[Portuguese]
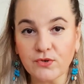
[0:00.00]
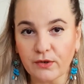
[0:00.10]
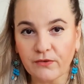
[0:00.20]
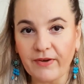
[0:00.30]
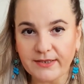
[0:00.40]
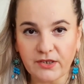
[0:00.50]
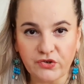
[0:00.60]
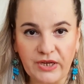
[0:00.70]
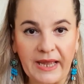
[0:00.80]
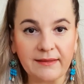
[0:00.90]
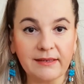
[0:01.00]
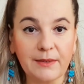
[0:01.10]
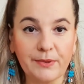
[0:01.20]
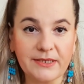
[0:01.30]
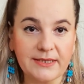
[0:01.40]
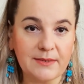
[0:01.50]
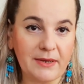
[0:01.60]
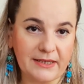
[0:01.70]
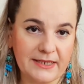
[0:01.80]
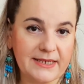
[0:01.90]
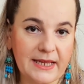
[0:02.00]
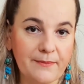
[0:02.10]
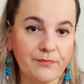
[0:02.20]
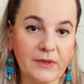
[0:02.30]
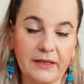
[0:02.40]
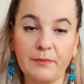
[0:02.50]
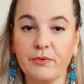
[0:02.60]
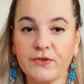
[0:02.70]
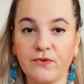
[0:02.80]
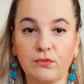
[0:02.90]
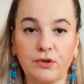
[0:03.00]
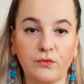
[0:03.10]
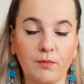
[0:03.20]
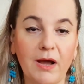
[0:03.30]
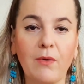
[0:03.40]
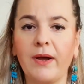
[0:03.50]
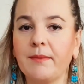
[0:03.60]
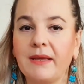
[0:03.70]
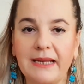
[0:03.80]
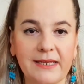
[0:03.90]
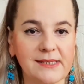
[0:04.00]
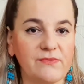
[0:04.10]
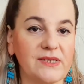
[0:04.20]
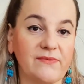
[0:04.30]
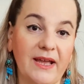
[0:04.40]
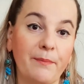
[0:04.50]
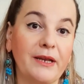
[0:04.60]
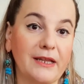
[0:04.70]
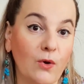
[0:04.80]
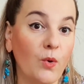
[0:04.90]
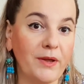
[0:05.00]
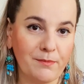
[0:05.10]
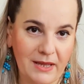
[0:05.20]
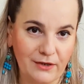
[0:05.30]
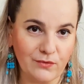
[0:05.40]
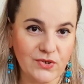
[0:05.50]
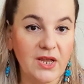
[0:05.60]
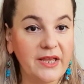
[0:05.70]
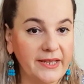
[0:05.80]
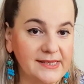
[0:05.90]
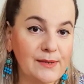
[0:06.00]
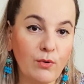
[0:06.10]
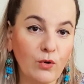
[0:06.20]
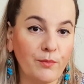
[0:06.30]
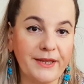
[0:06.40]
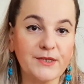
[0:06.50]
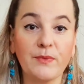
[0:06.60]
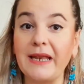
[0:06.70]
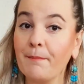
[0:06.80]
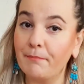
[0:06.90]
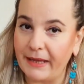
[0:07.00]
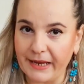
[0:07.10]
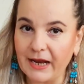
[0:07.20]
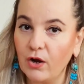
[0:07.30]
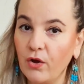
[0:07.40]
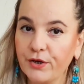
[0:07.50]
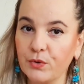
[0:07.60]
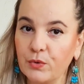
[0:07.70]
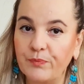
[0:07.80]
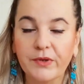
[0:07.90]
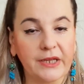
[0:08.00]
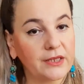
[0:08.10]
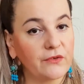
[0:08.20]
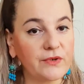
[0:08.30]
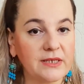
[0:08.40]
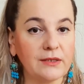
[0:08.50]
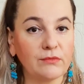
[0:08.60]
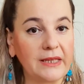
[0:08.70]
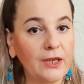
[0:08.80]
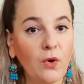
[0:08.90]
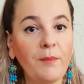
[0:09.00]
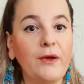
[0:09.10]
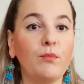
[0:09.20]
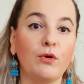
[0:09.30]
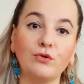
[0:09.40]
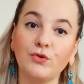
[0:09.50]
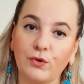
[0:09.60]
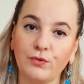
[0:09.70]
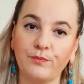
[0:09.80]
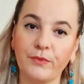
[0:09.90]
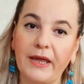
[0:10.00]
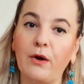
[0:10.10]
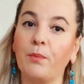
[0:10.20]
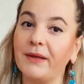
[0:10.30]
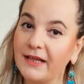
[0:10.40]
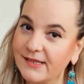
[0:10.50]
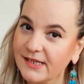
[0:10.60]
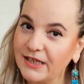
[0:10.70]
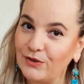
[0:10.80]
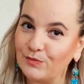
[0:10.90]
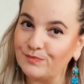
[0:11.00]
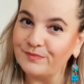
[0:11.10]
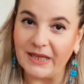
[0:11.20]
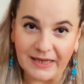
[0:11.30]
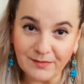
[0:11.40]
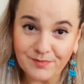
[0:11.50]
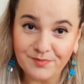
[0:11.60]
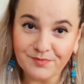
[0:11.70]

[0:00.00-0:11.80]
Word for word: só na fase da dieta, que precisam emagrecer e depois volta normal, aí beleza, você vai aprender a comer menos. Esse bolo mesmo, ele é bem calórico, então você não tem que comer o bolo todo, é um pedacinho, né?